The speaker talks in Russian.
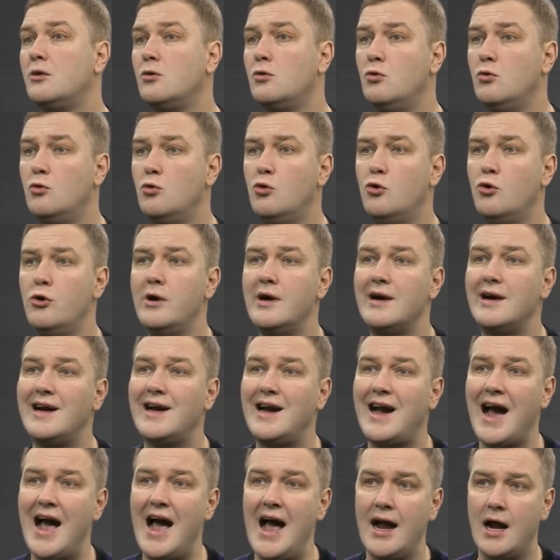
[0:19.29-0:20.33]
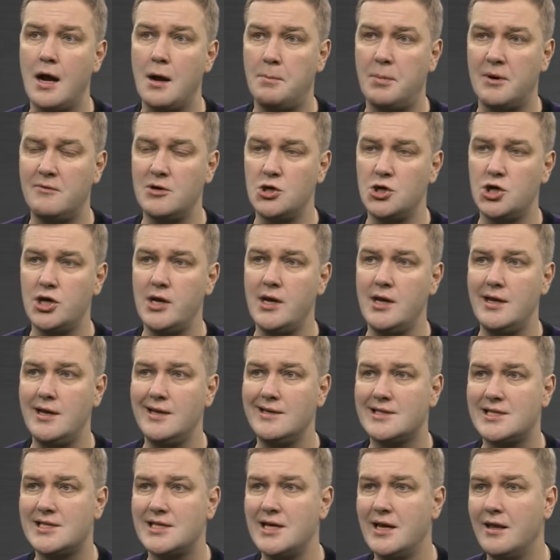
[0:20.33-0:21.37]
другое, как о повышении
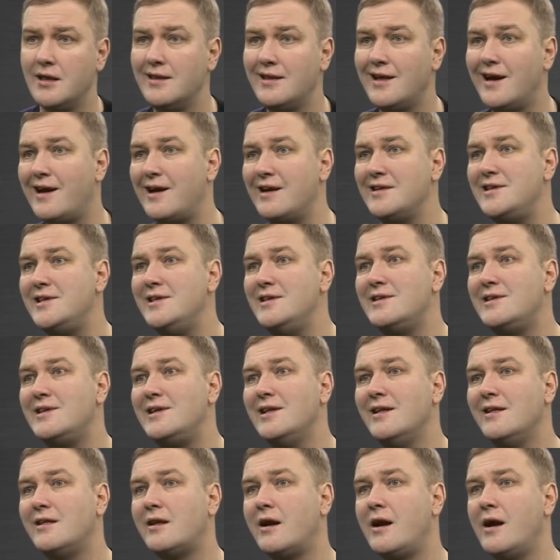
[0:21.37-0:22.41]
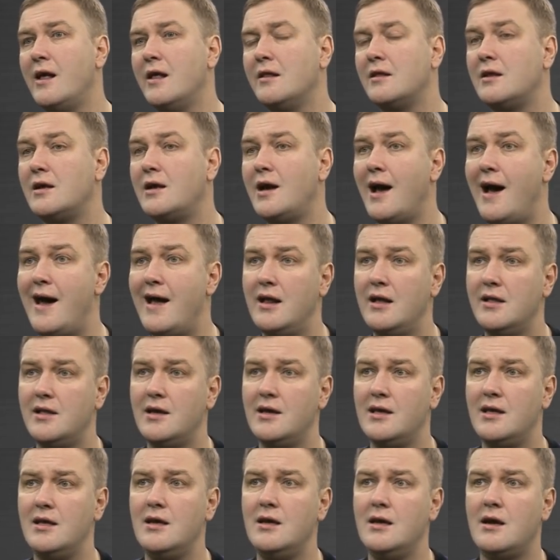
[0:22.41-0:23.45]
цен на российские тренд-кары,
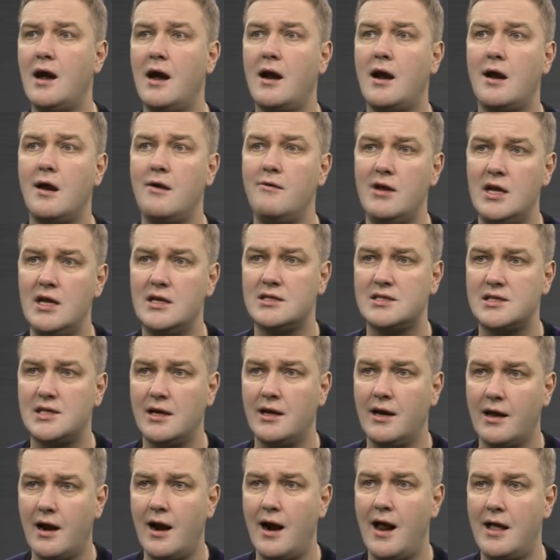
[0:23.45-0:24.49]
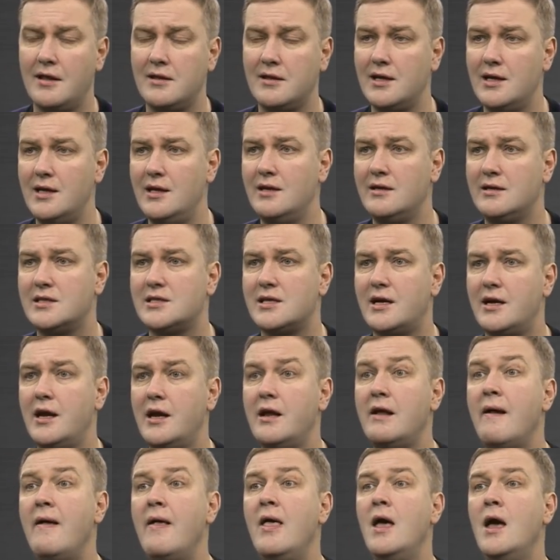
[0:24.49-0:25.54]
такие как Веста, Гранта и
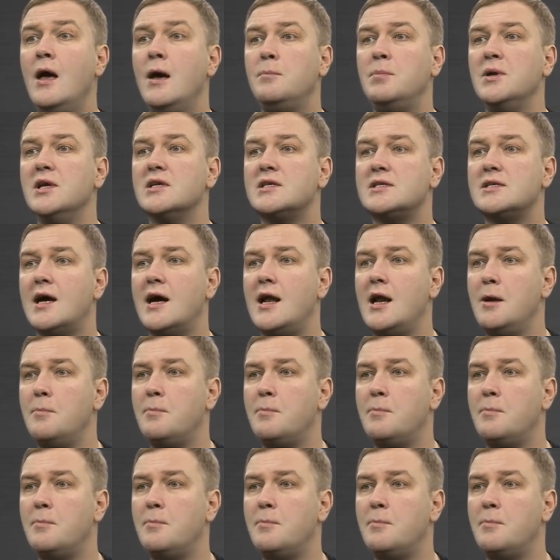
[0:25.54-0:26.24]
X-Ray – писали